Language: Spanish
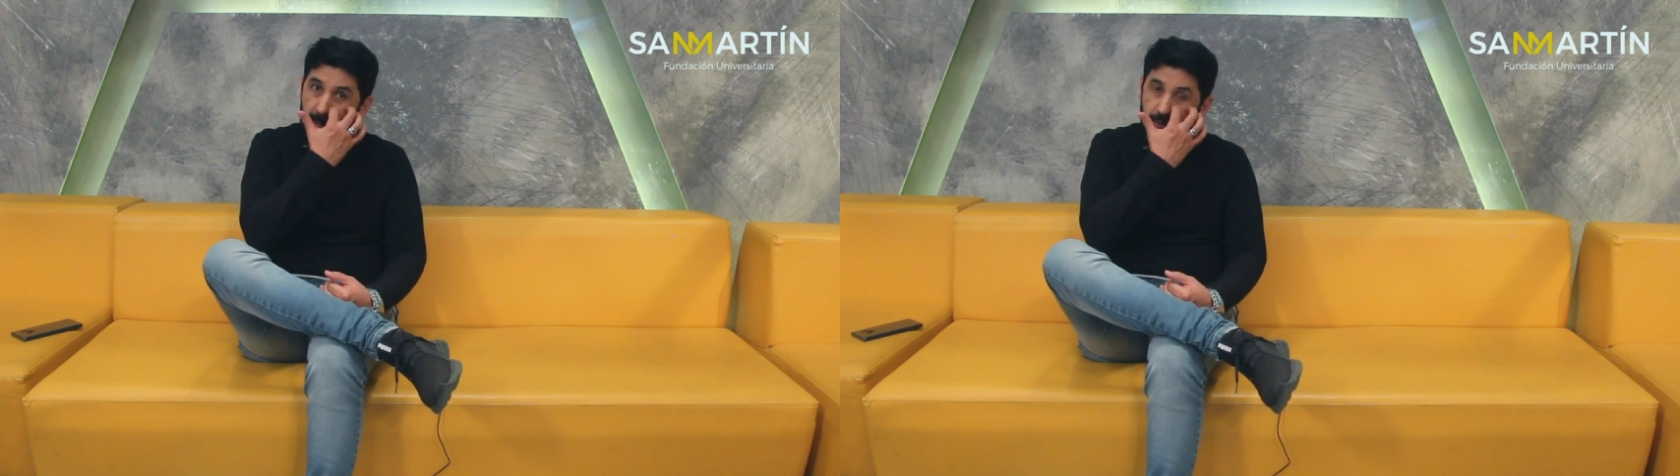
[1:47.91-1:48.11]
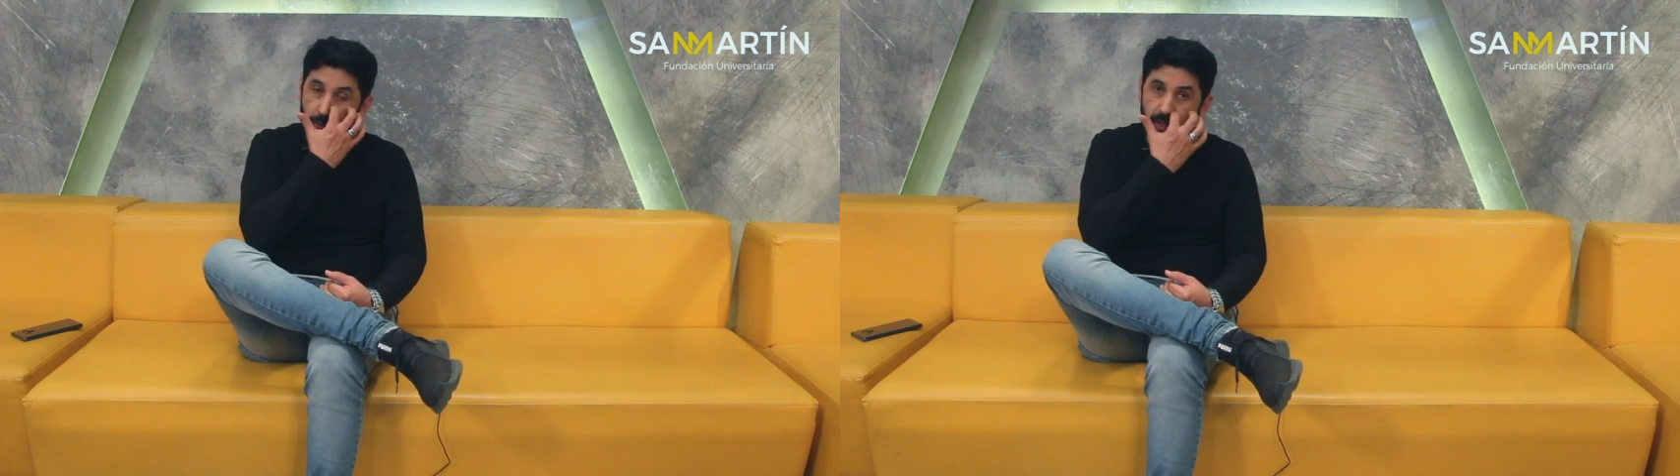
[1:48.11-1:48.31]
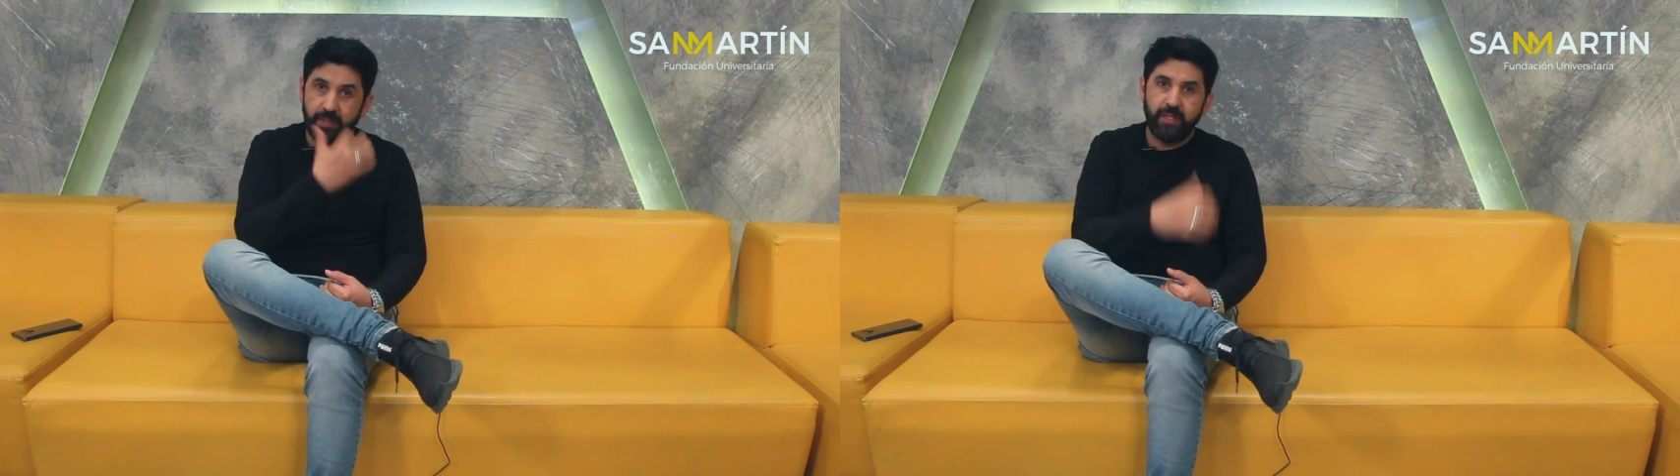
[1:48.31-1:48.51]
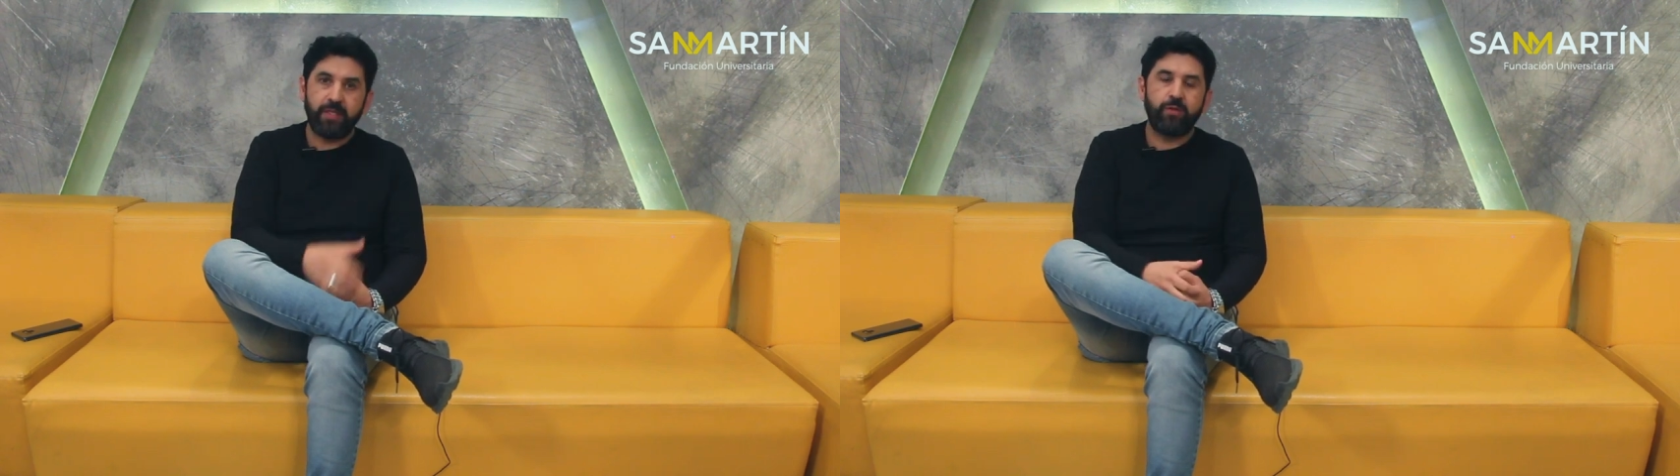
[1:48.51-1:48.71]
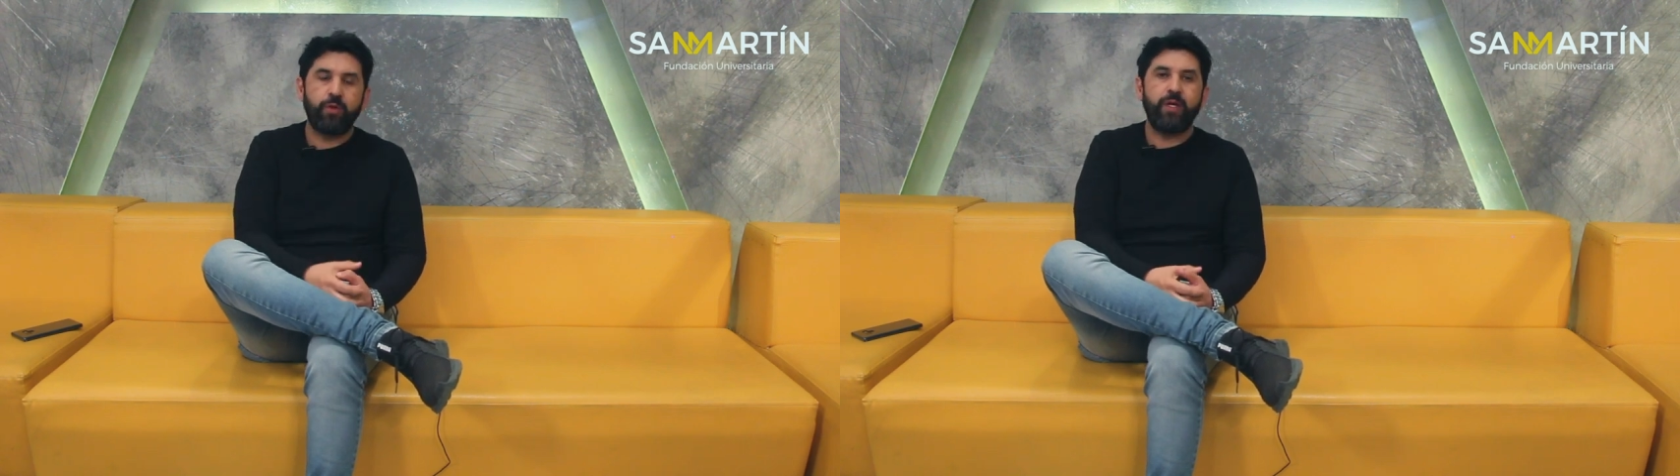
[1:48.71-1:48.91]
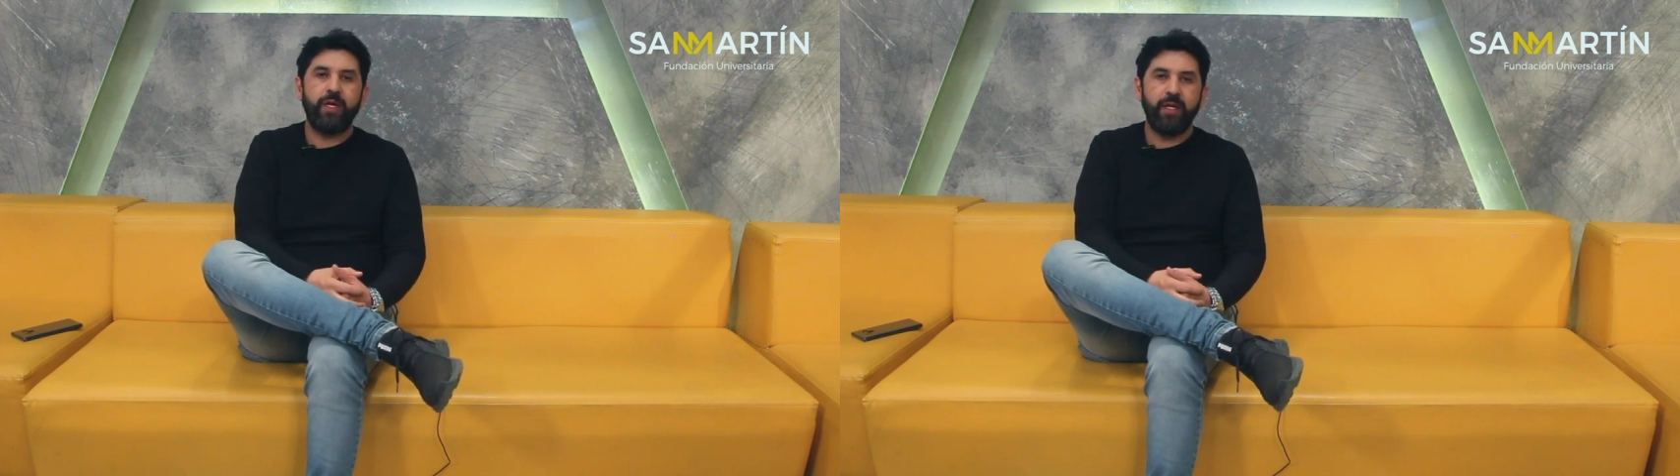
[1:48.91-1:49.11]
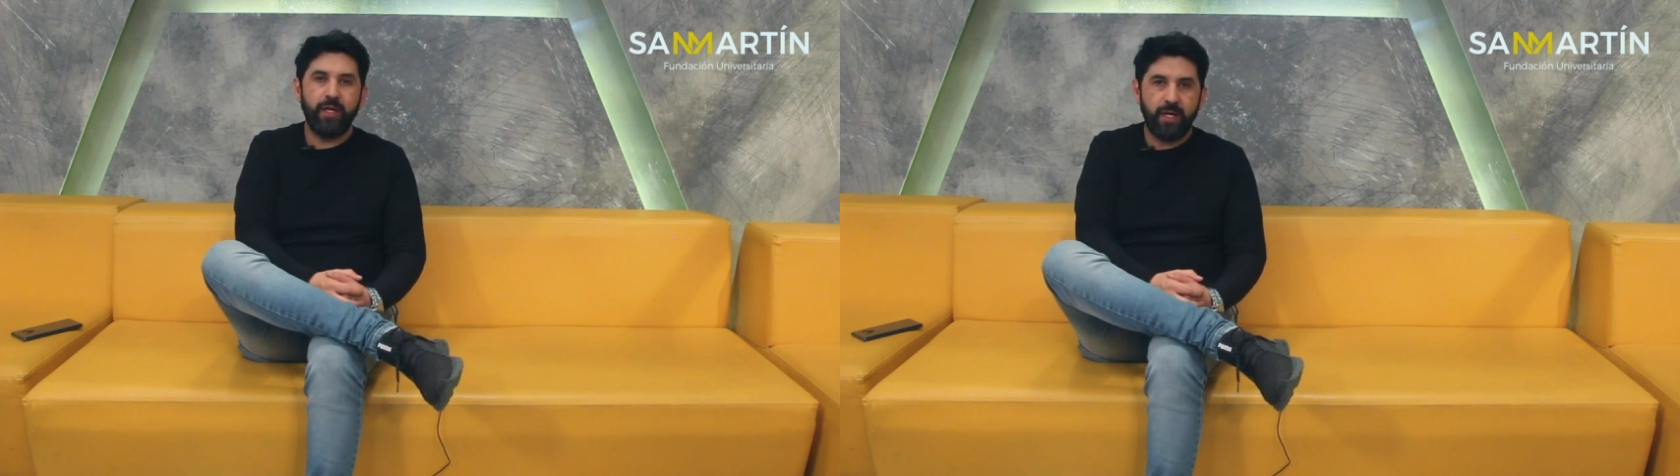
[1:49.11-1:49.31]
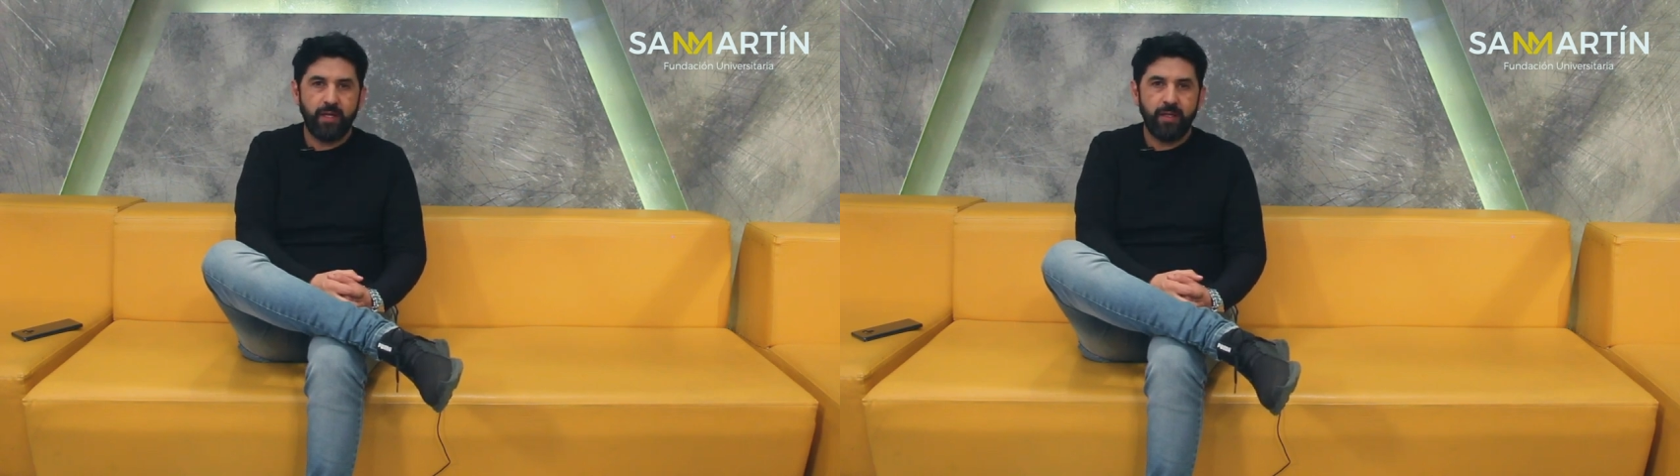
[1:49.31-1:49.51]
soy el director
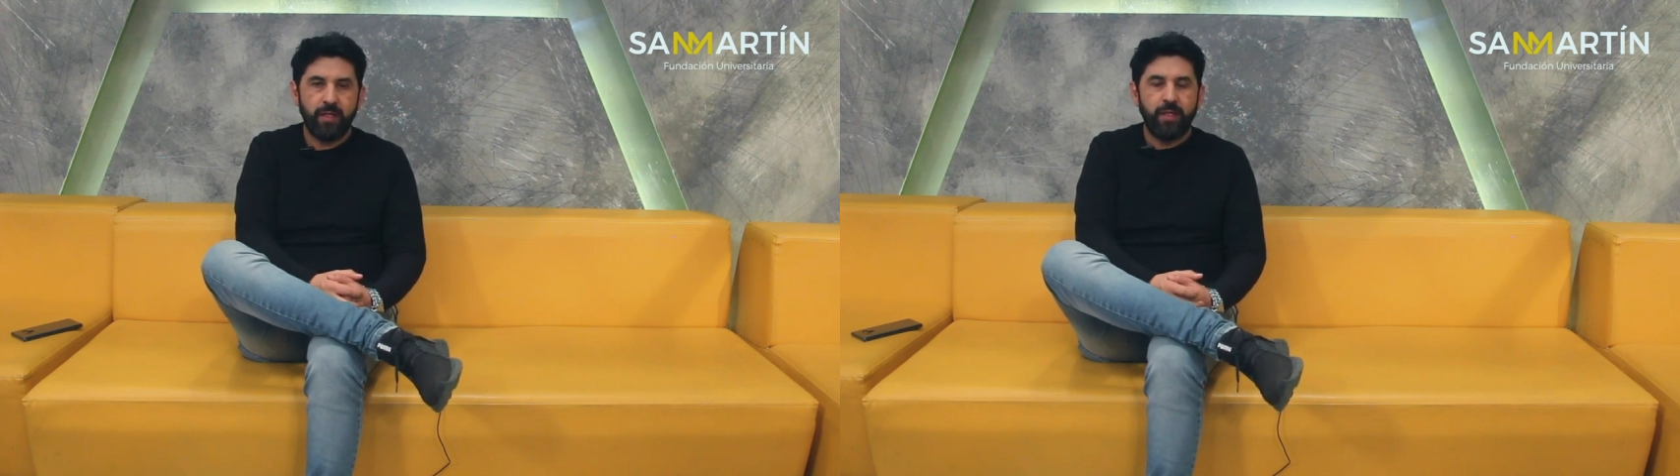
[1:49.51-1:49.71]
general